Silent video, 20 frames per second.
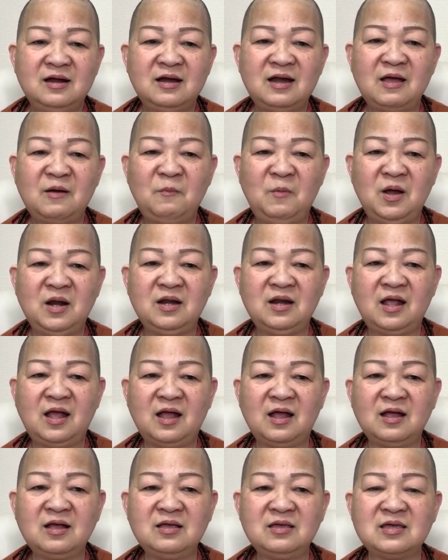là mình
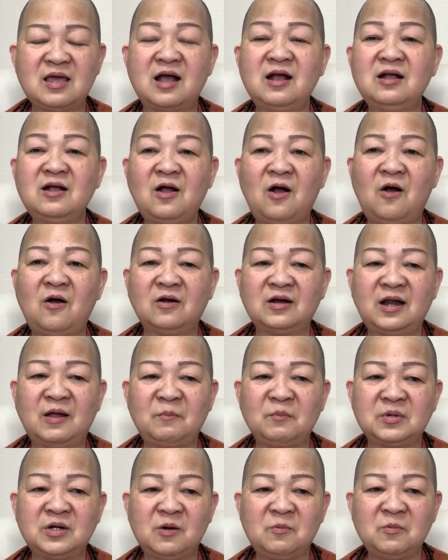hả vẫn còn
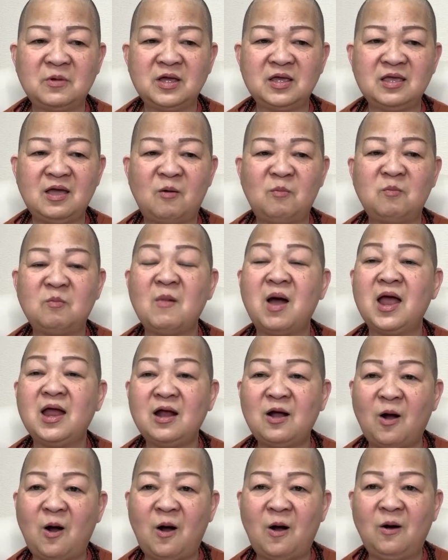nằm trong cái dòng
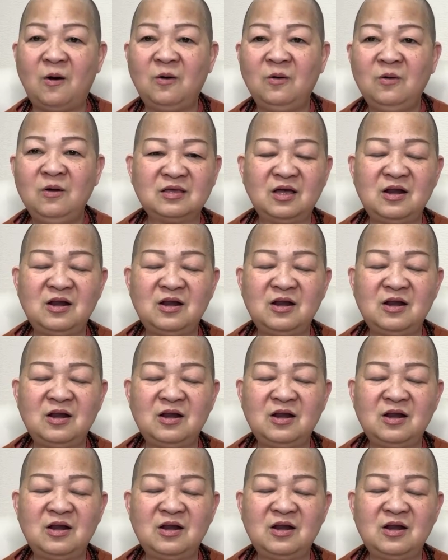bể khổ.